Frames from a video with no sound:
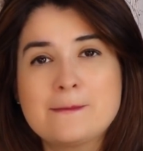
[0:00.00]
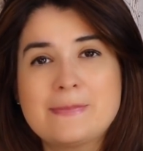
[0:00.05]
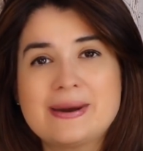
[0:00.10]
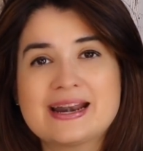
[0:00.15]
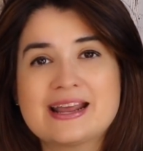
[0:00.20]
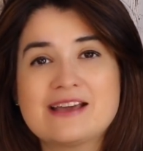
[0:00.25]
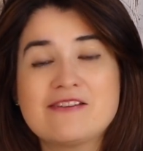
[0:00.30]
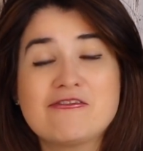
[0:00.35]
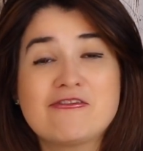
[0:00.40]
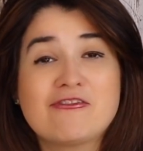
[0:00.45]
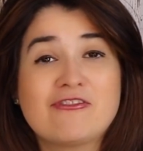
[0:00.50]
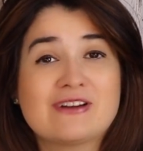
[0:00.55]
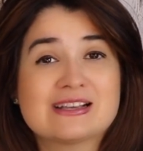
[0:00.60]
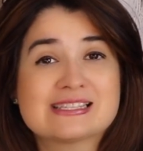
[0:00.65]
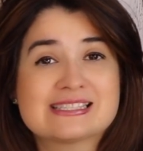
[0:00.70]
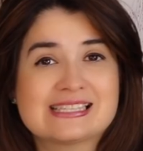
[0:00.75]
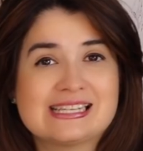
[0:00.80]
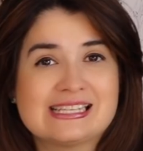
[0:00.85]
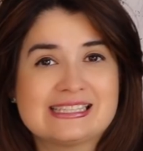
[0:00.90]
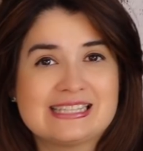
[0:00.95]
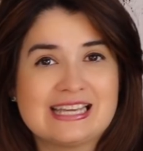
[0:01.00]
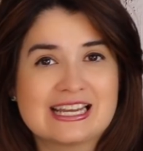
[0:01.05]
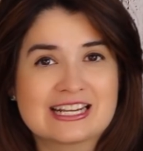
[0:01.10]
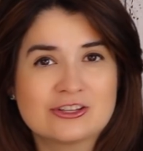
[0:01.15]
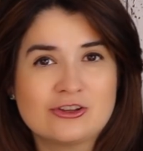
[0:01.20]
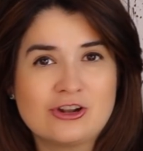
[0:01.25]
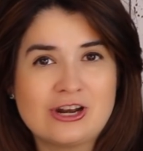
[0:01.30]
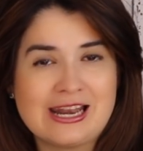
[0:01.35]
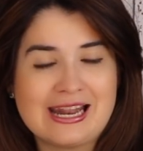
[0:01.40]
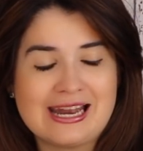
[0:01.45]
para
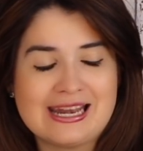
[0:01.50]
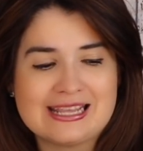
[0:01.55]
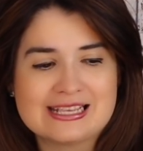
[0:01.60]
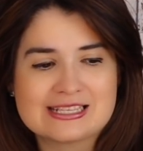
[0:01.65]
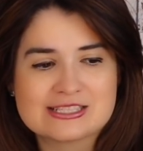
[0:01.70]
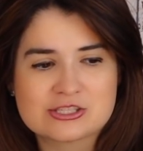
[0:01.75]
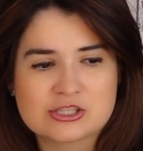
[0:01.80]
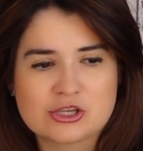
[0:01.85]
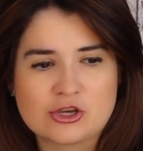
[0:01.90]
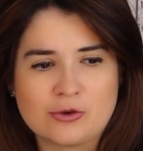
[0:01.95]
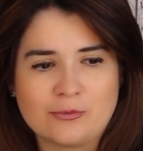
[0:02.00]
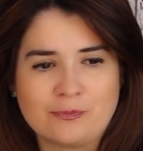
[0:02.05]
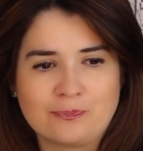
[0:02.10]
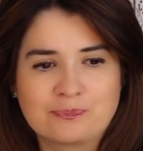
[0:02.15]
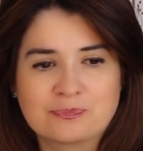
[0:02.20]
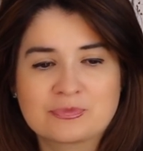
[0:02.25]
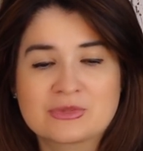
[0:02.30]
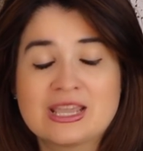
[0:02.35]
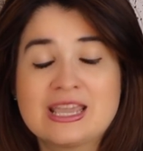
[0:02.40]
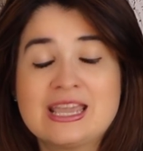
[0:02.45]
facilitarnos la elección.